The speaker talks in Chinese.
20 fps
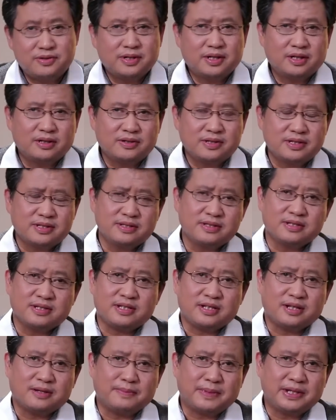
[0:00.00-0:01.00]
据俄罗斯自
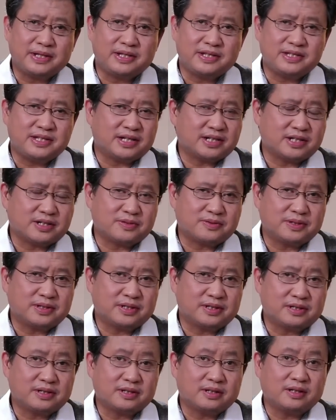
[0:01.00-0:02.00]
己的媒体解释说
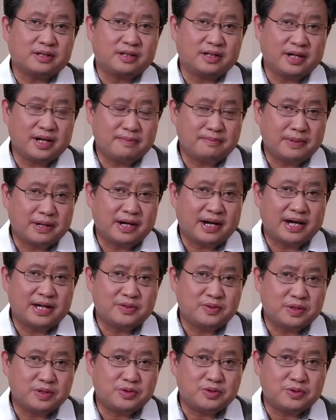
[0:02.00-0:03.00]
呢，是俄联邦
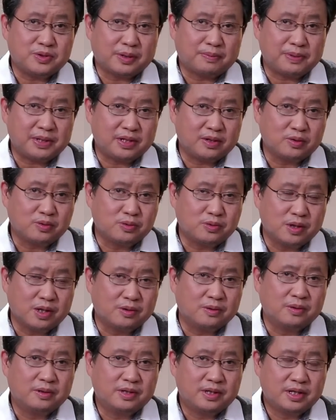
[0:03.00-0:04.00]
安全局啊评估
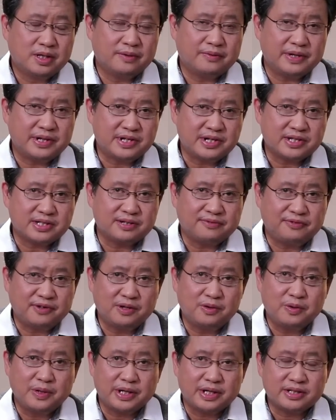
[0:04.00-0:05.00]
后认为这次
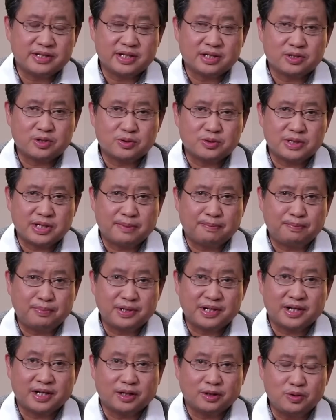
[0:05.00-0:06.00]
峰会将出现不
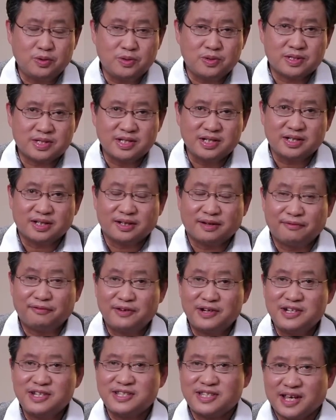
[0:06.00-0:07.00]
可预测的
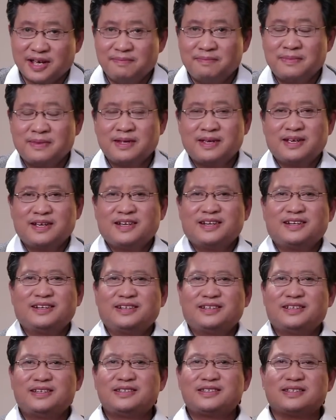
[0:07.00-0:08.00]
风险，
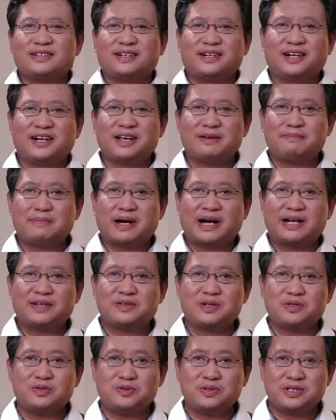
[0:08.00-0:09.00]
因此俄联邦安
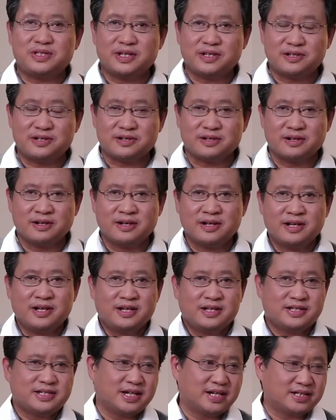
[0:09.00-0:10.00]
全局坚持
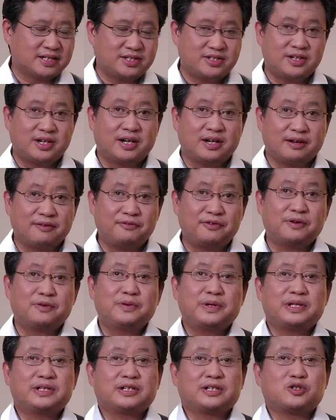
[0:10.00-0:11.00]
向 G 二零峰
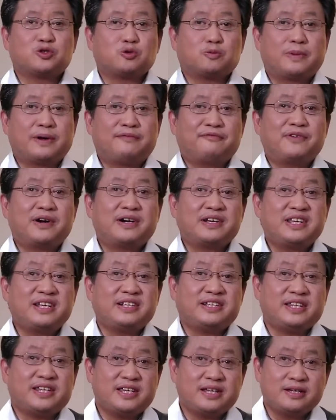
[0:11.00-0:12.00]
会的这个主办方
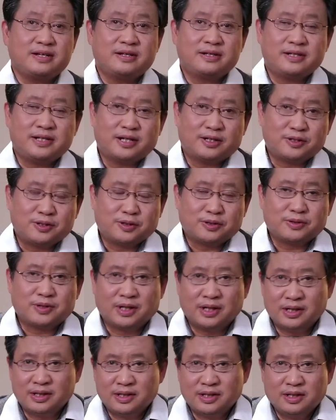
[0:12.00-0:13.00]
印尼要求
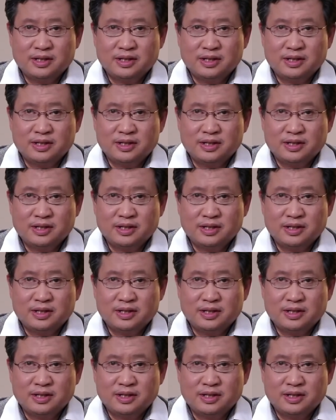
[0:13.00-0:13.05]
说，